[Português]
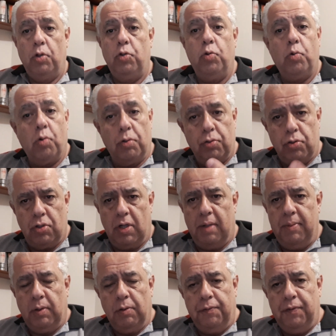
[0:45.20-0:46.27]
do
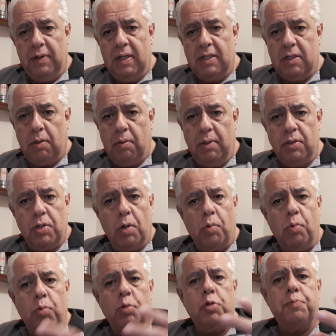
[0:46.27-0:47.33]
condicionamento físico e de
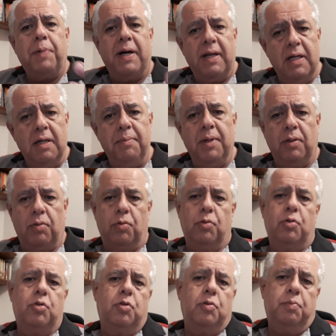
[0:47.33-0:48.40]
alguns
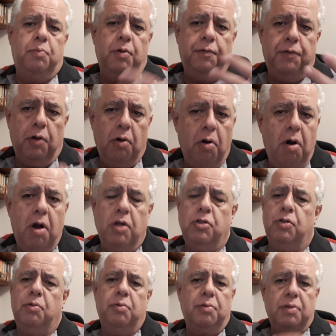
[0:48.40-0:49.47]
parâmetros
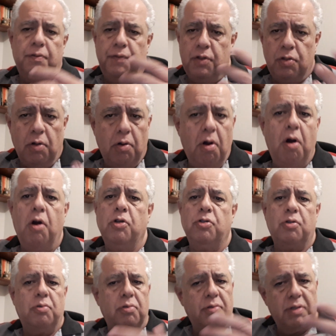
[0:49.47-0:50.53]
morfológicos,
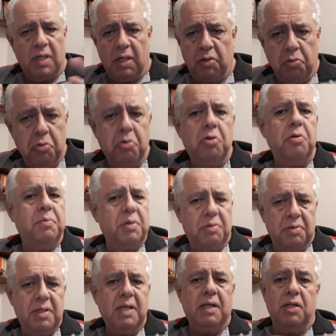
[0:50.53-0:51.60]
fisiológicos,
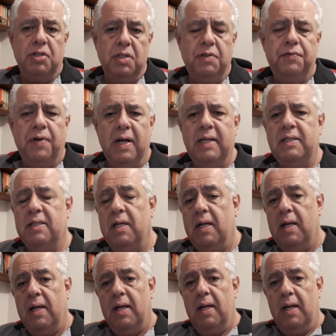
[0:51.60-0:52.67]
anatômicos, né, que a gente faz
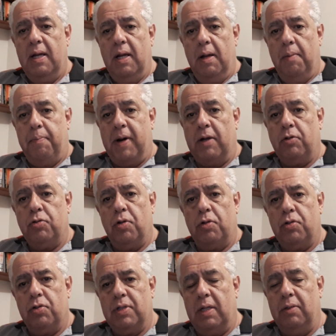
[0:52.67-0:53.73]
para os
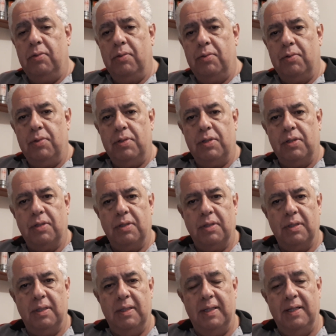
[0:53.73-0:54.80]
nossos
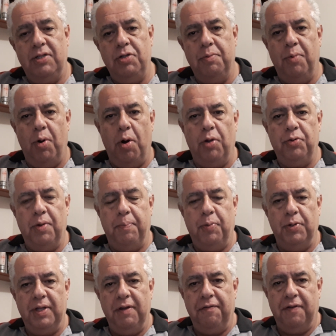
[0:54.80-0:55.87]
alunos, eh, de modo a
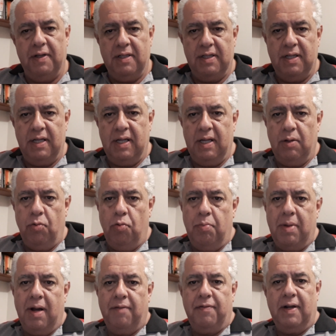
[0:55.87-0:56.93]
poder fazer
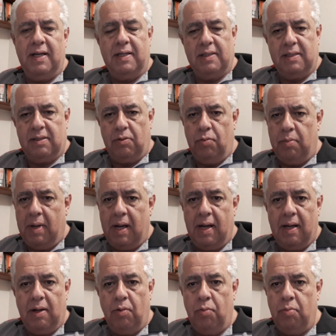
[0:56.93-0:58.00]
uma, avaliação,
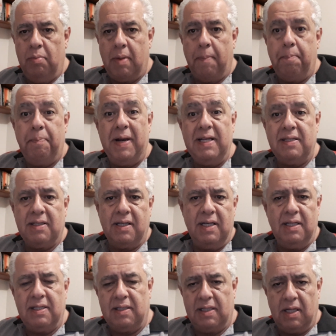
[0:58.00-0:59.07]
uma, uma
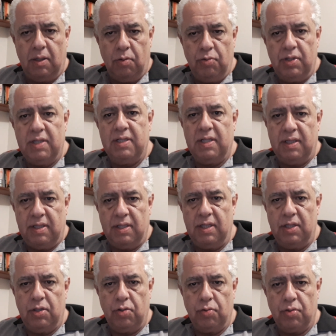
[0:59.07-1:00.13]
prescrição de
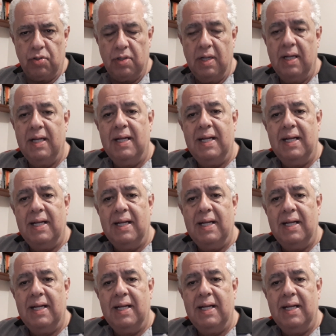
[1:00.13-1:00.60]
exercícios